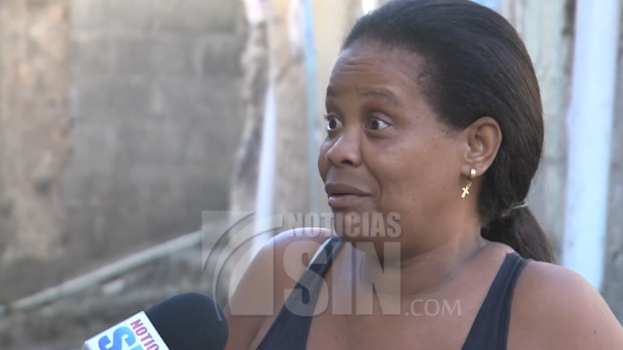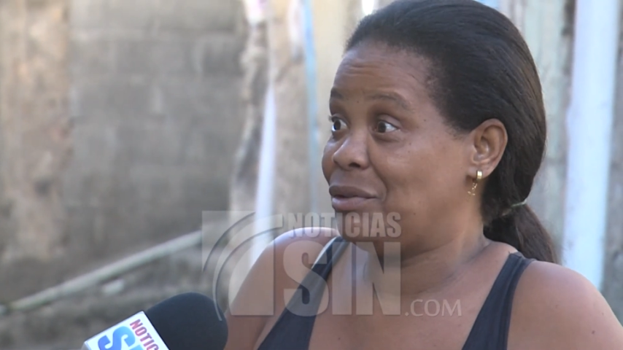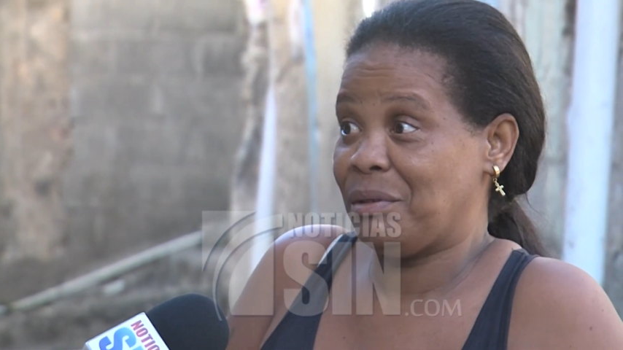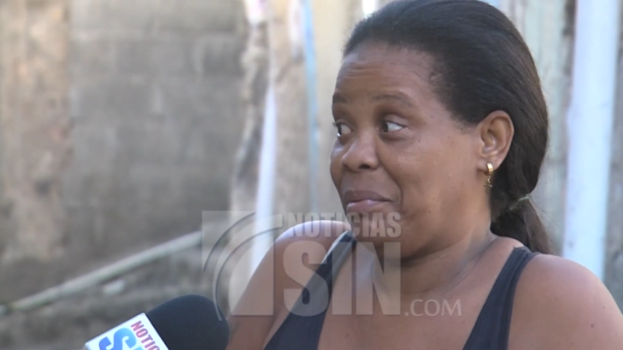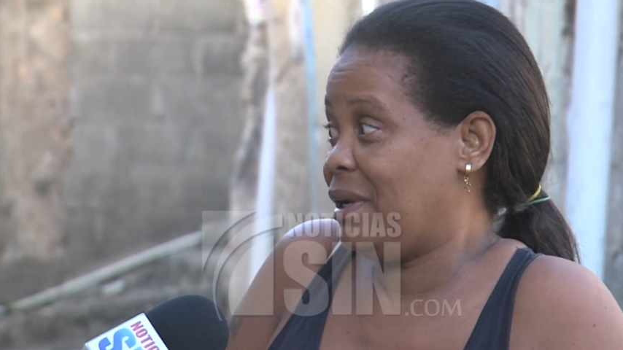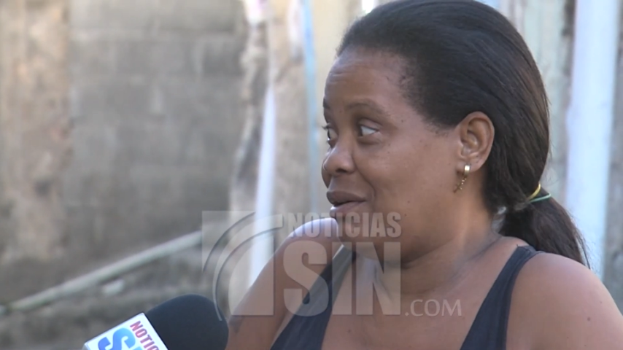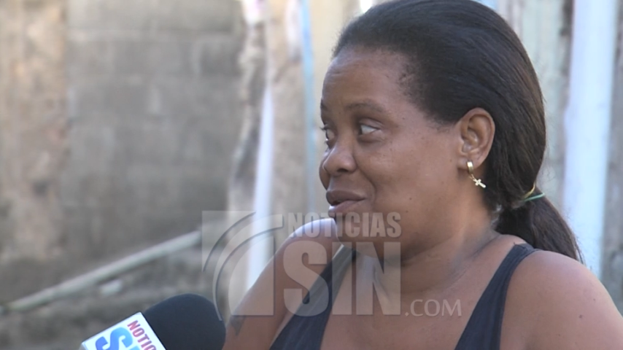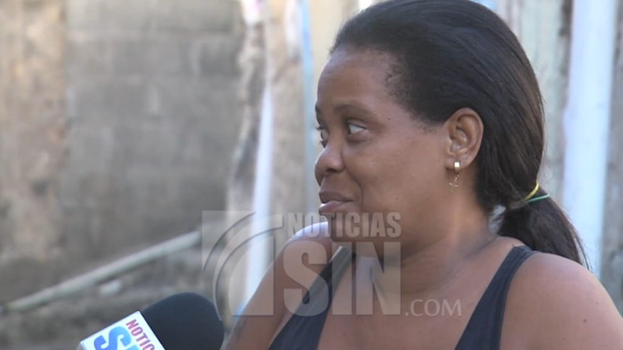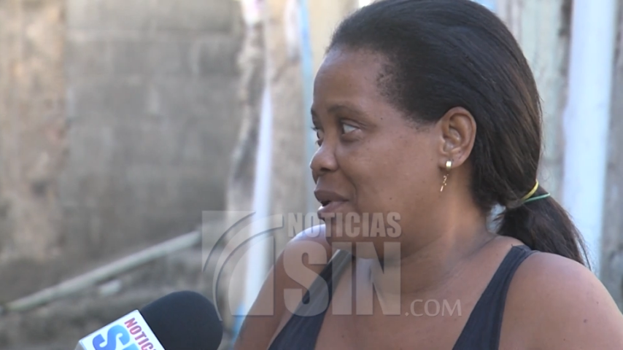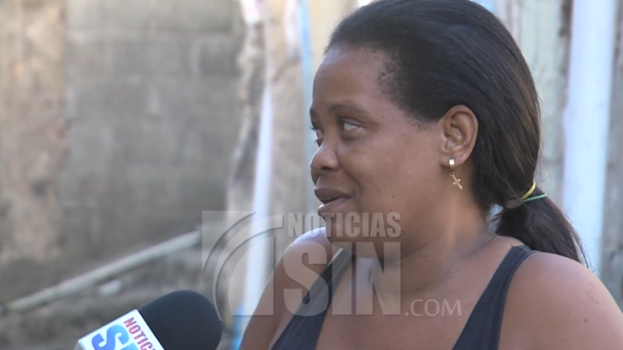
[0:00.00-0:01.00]
no se para, no
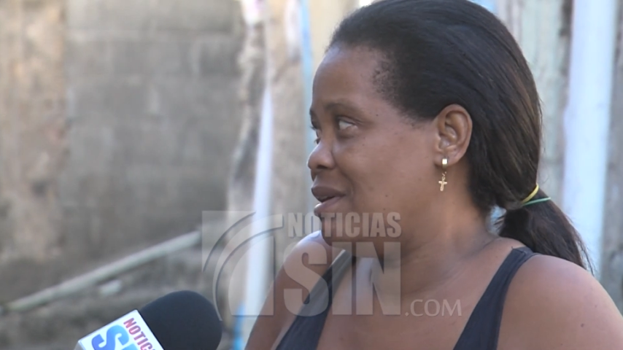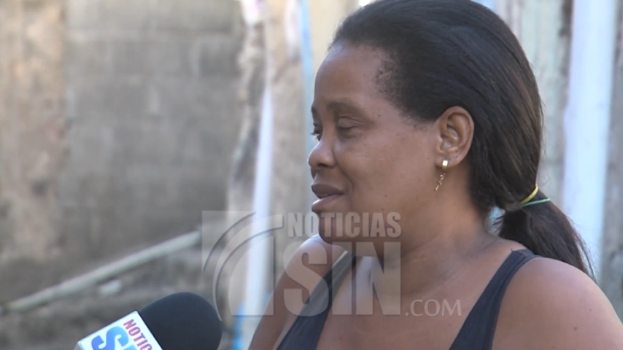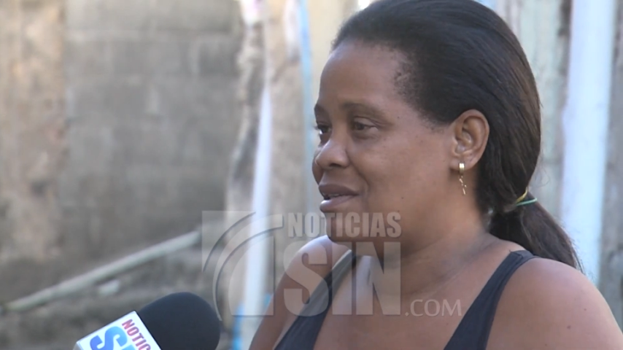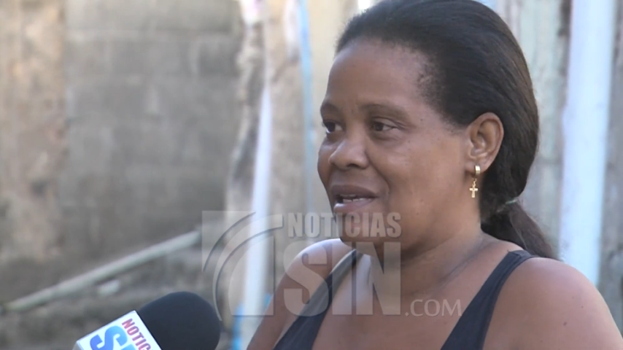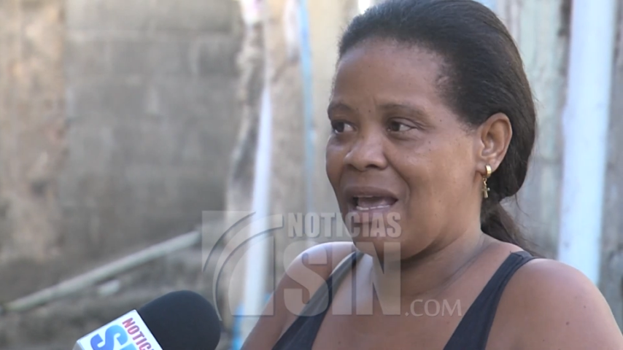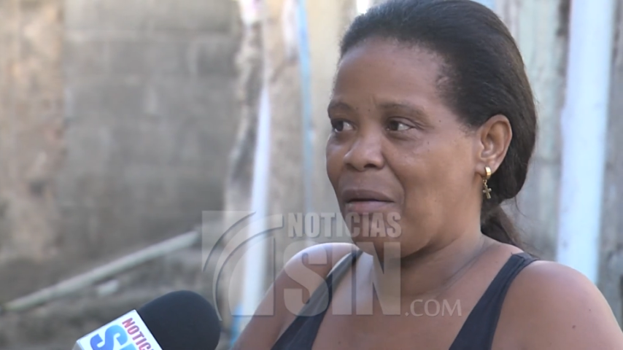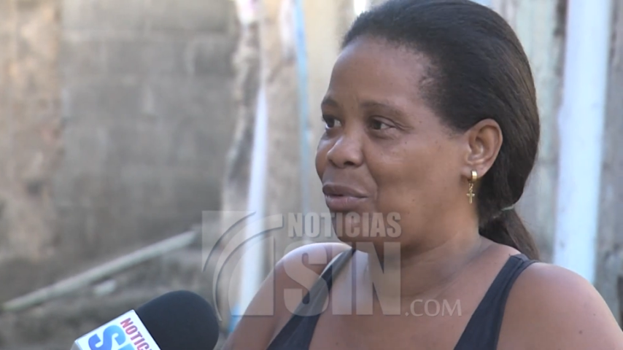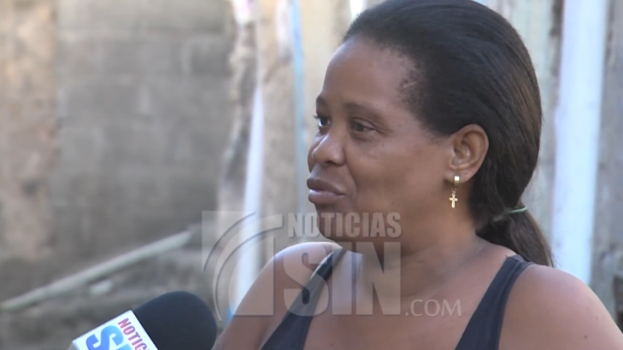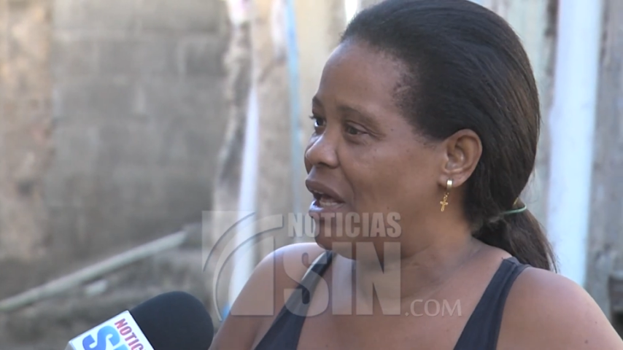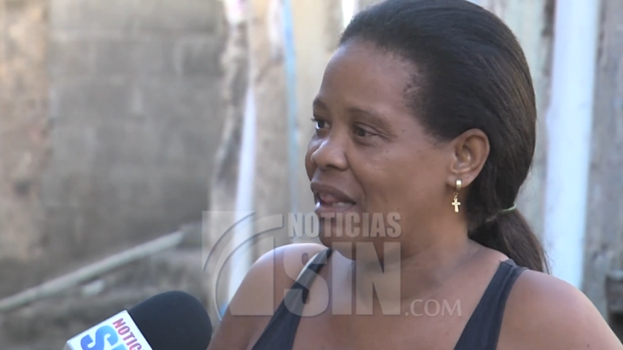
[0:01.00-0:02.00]
se para y es
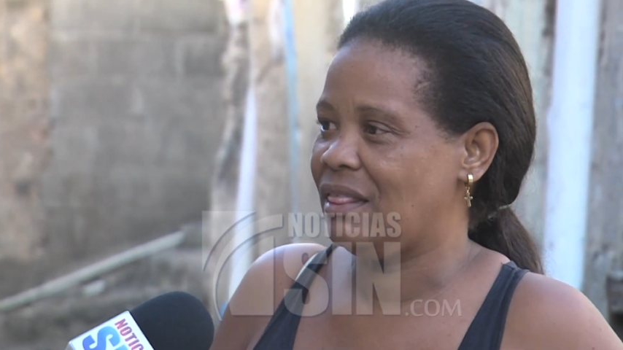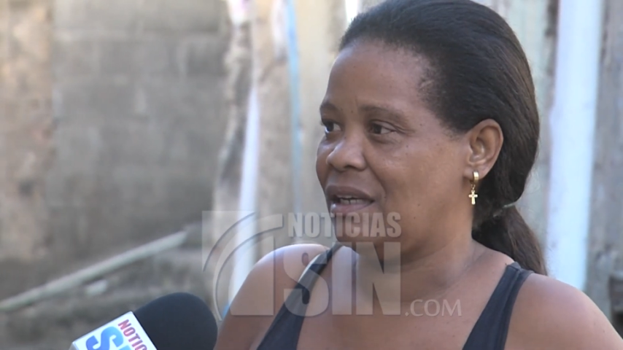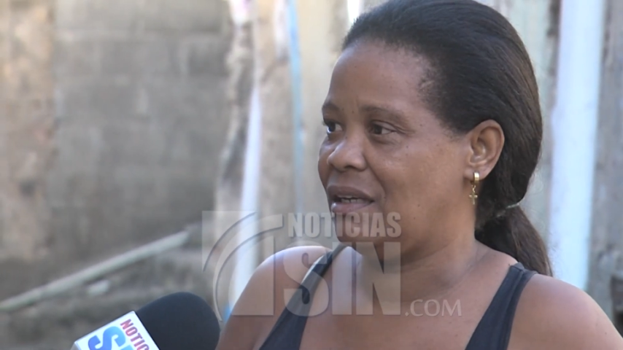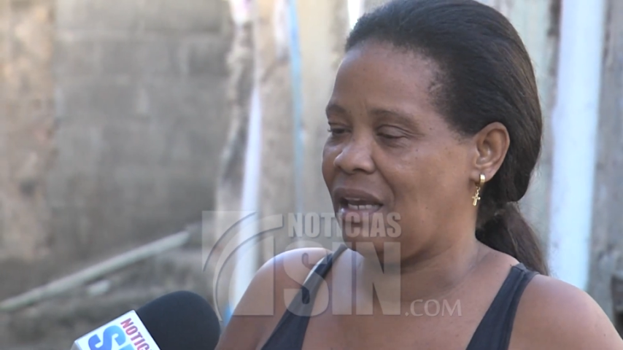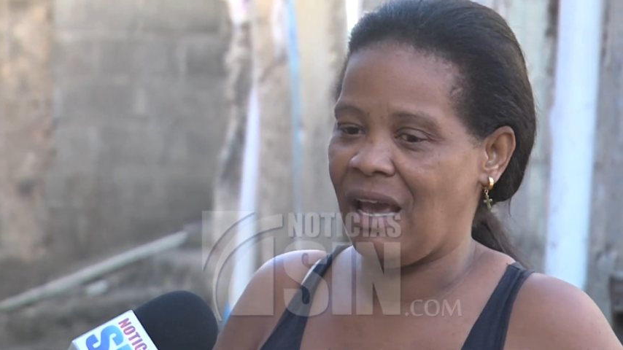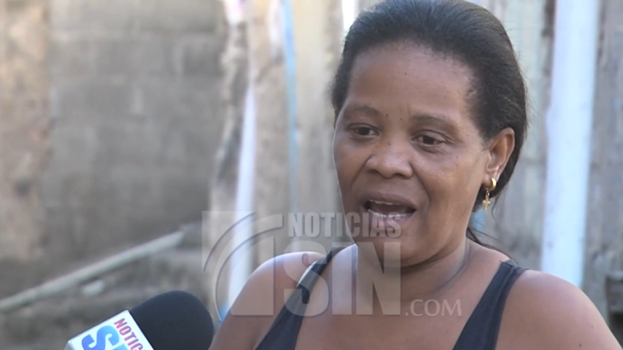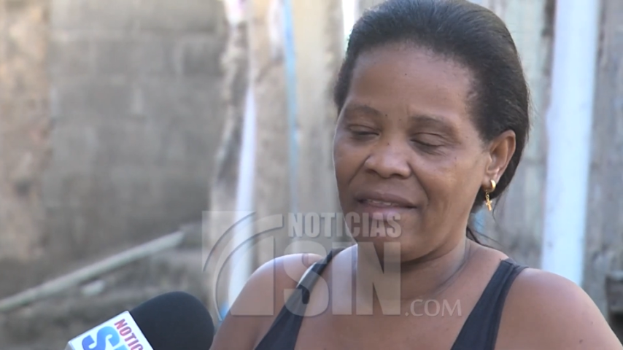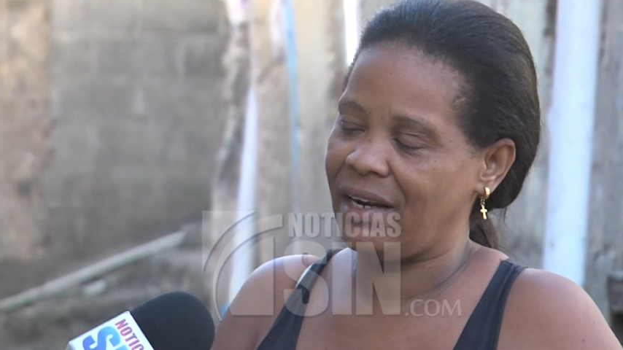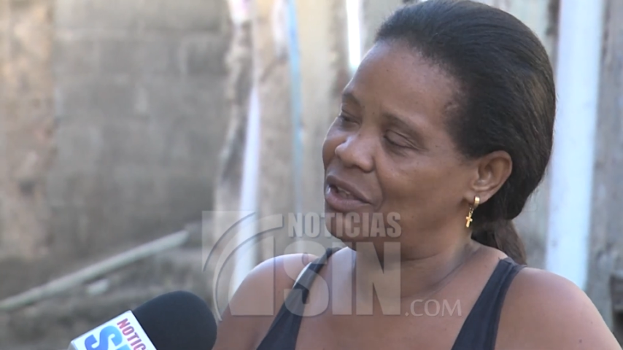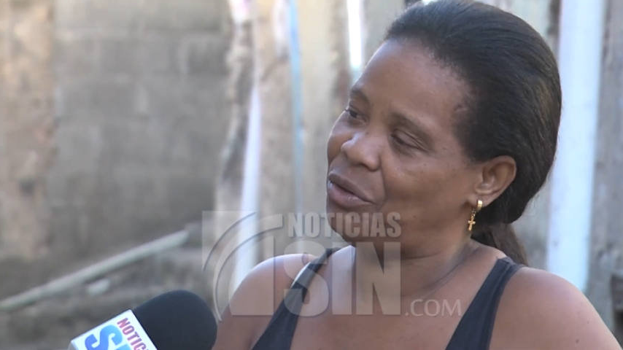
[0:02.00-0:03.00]
abundante, es a
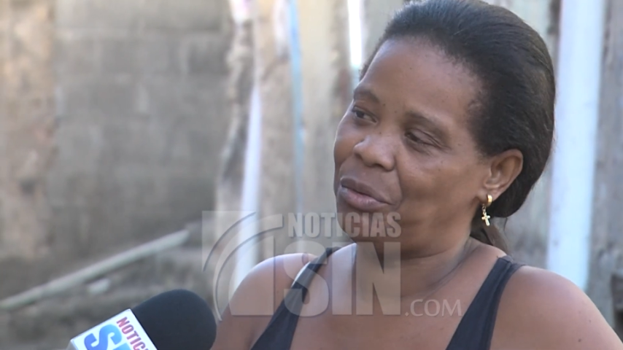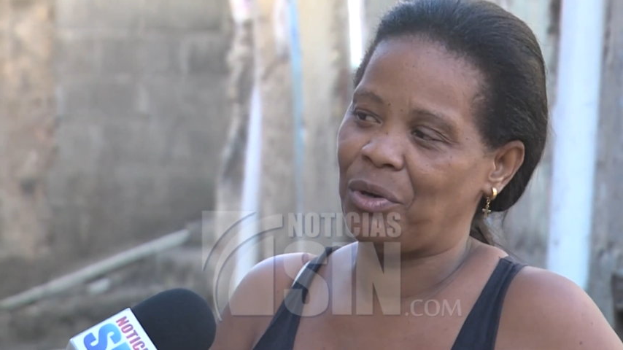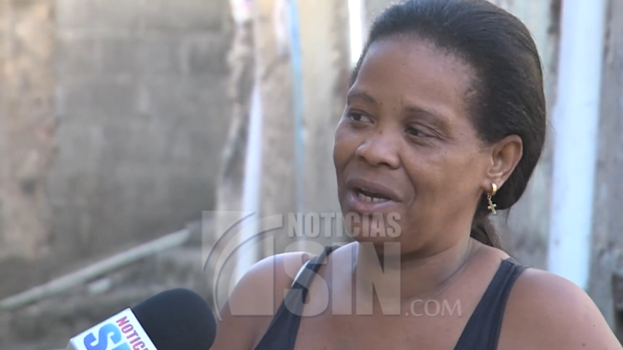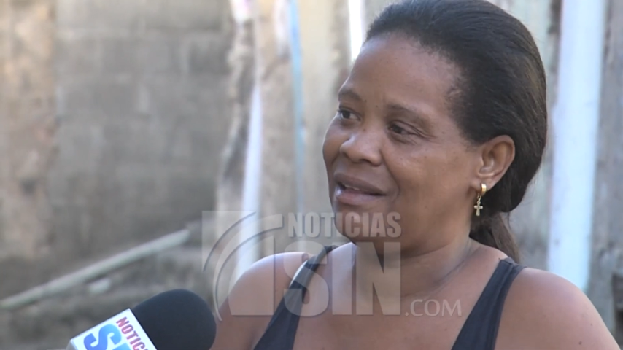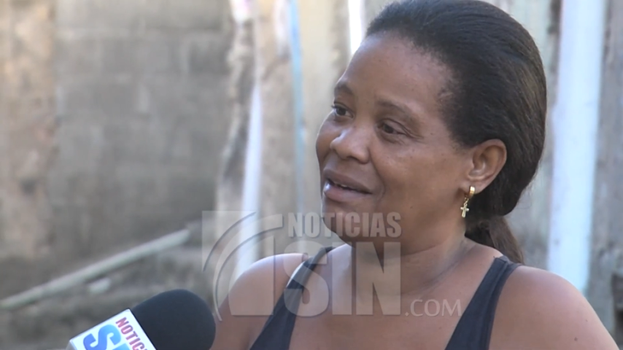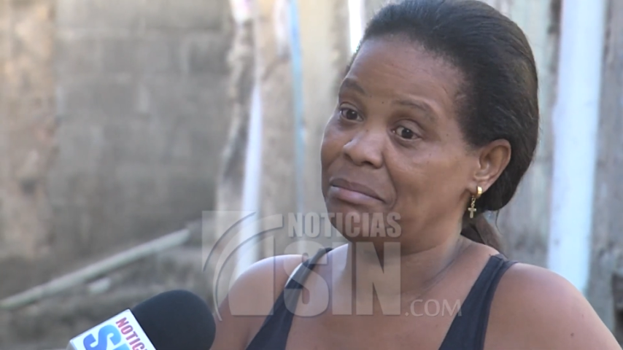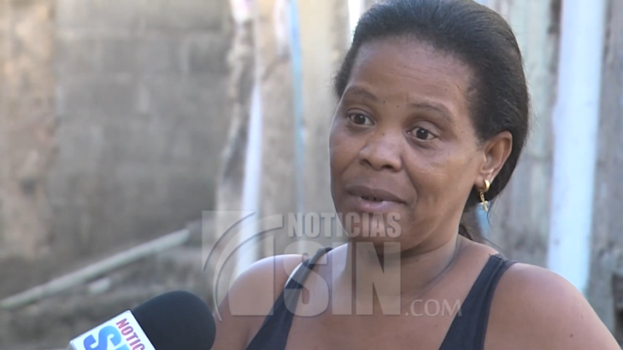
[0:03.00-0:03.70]
cada rato que voy, cada,